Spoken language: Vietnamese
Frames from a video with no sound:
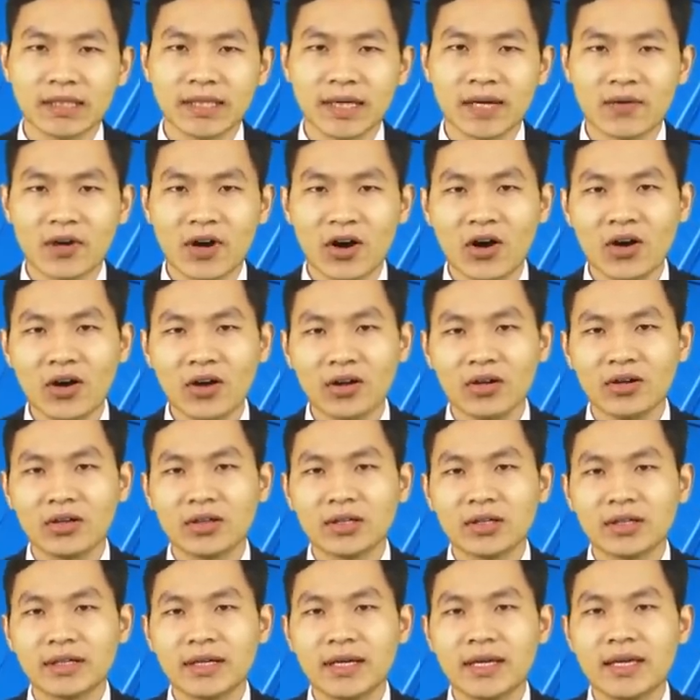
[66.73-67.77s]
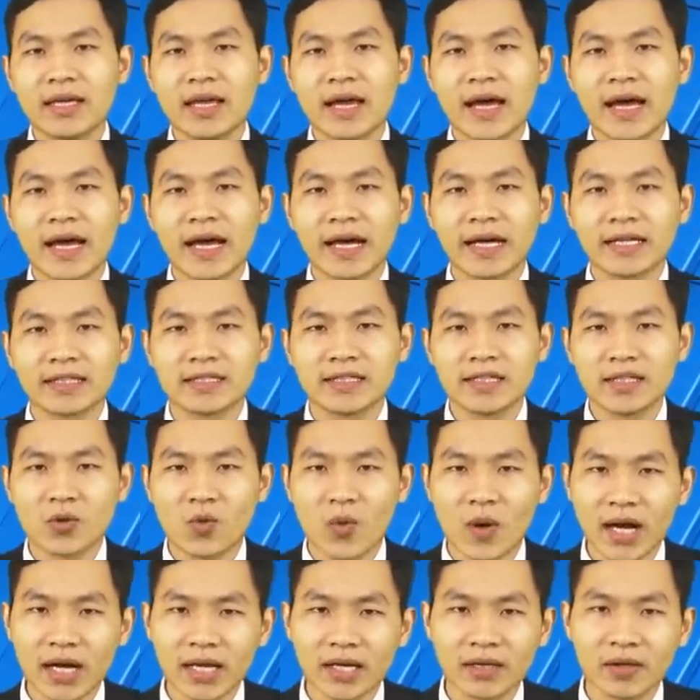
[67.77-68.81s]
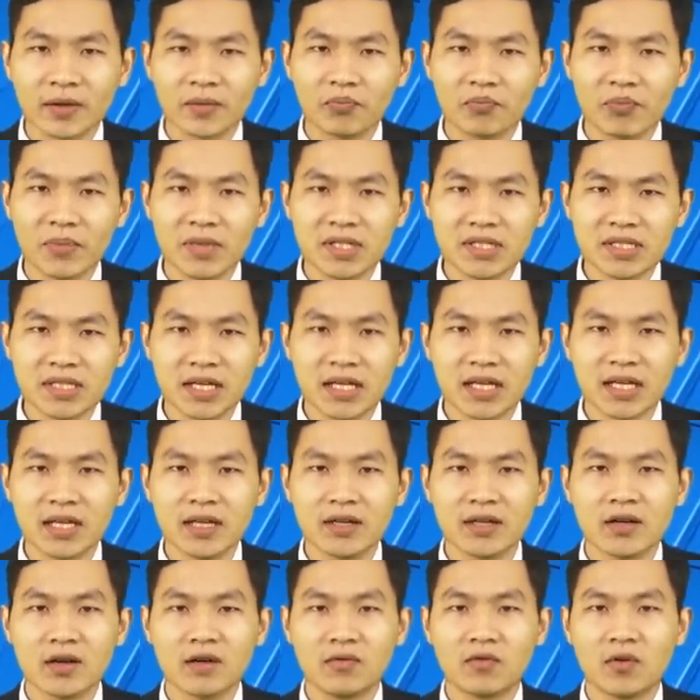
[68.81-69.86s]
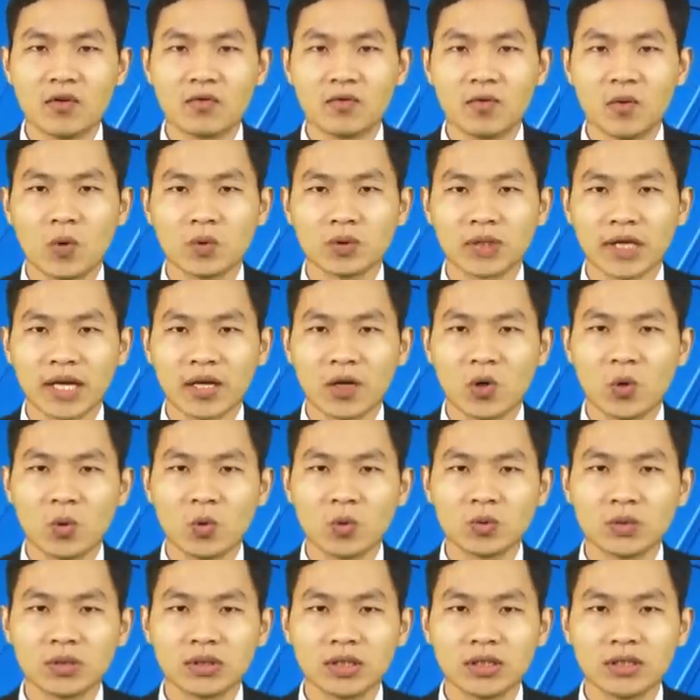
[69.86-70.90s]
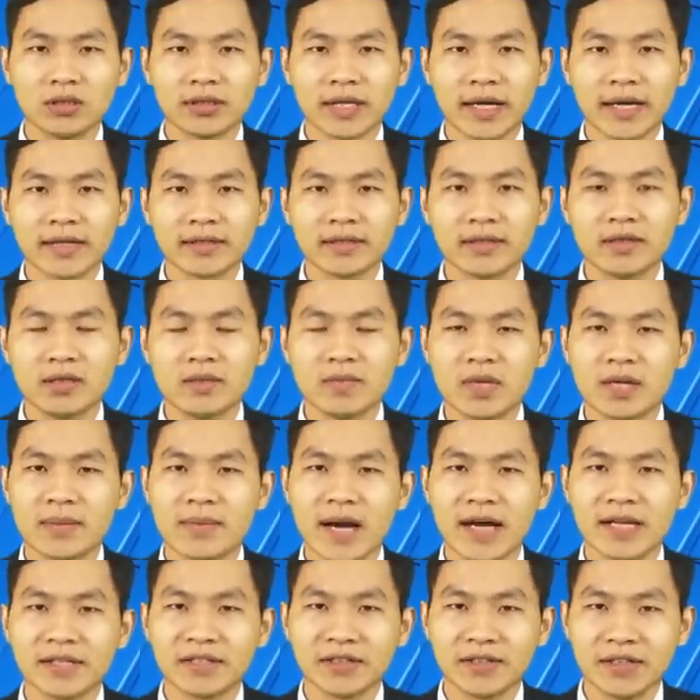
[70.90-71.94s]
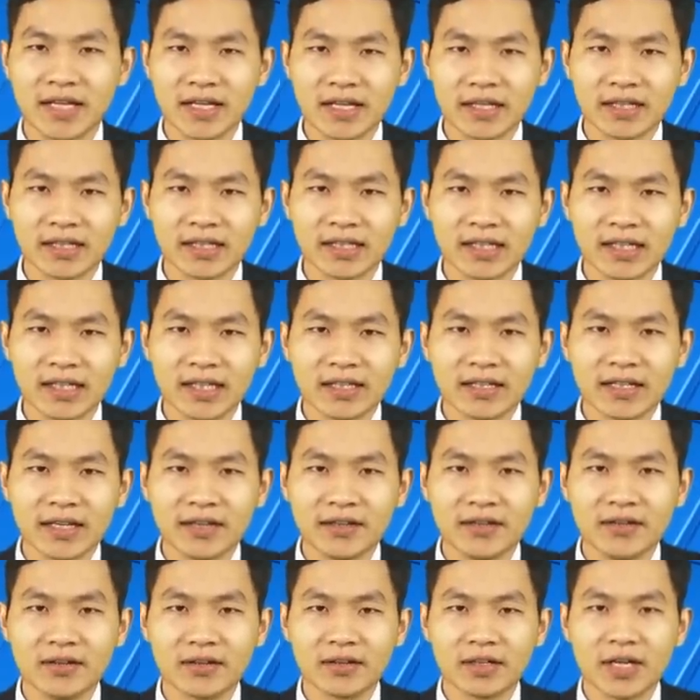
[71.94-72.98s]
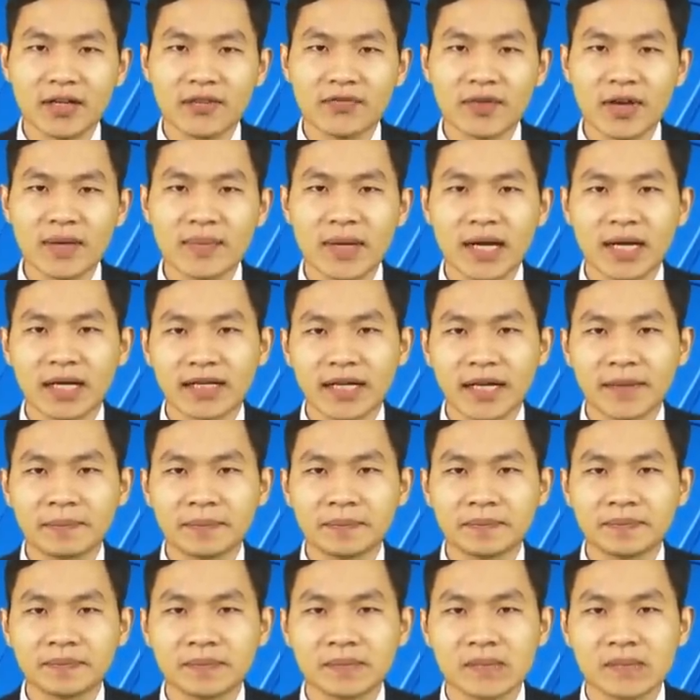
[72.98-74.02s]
Theo đó, khi hạ sĩ quan, binh sĩ phục vụ tại ngũ từ tháng thứ 13 trở đi thì được nghỉ phép hàng năm.